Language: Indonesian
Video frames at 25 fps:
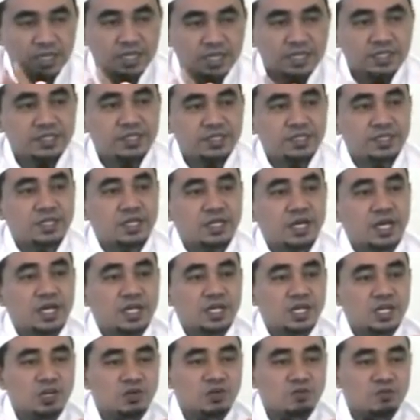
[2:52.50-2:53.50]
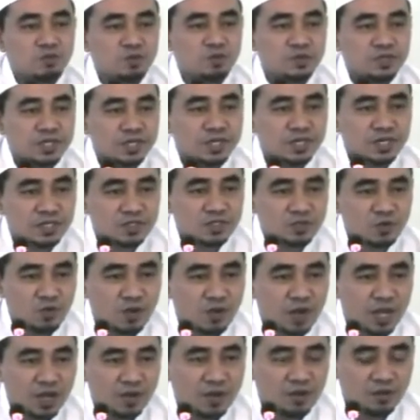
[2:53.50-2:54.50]
Jika ilmunya
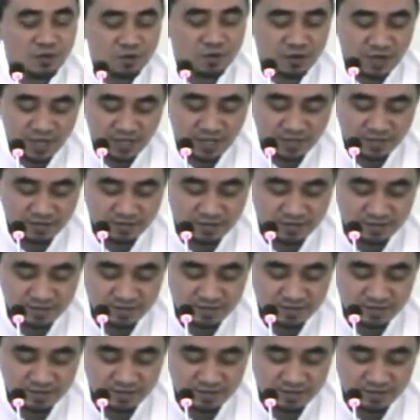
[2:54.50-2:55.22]
ditolak orang